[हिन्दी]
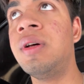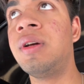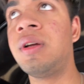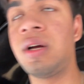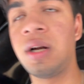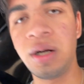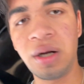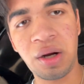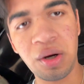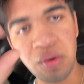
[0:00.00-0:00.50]

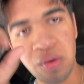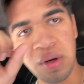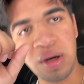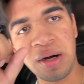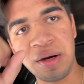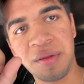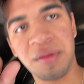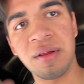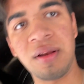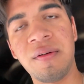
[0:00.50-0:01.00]
कंट्रोल
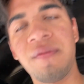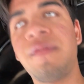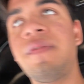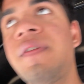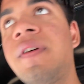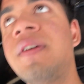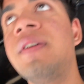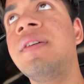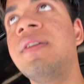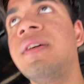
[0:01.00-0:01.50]
आर
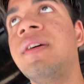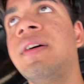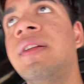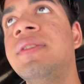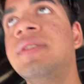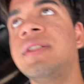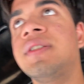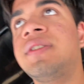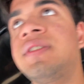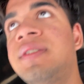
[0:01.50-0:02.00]
सेल्फ
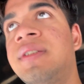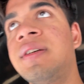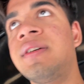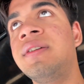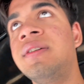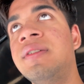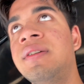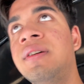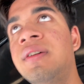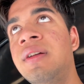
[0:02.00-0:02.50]
एंड जस्ट
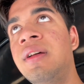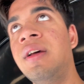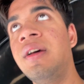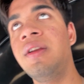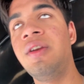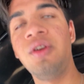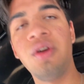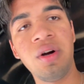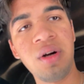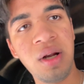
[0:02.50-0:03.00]

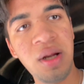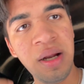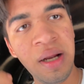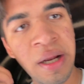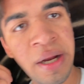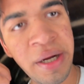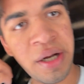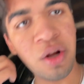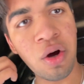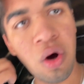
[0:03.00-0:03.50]
नॉट
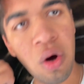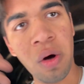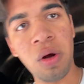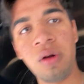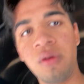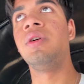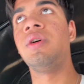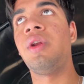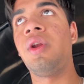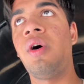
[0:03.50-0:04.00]
लेट ऑल
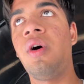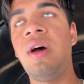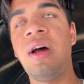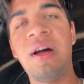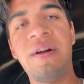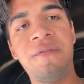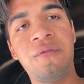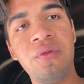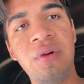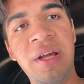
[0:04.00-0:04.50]
नाउ
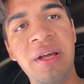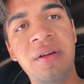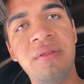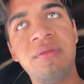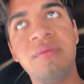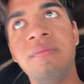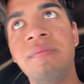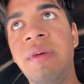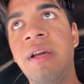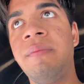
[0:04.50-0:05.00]
हैव टू लाइक
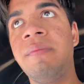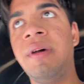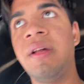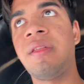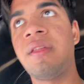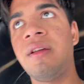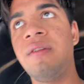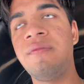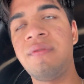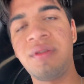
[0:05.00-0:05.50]
मेक माई
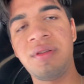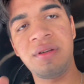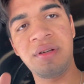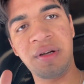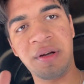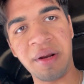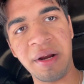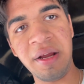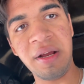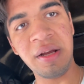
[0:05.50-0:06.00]
सेल्फ
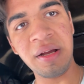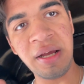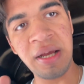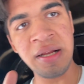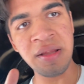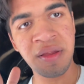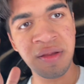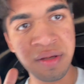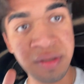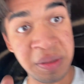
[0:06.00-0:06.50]
स्ट्रिक
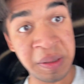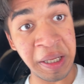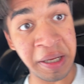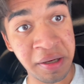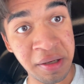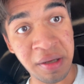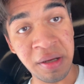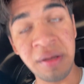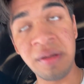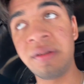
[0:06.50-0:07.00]
एंड स्टिक
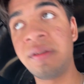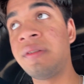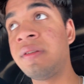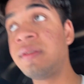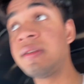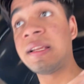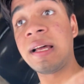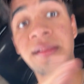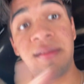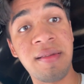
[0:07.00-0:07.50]

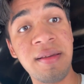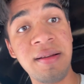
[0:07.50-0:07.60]
दैट्स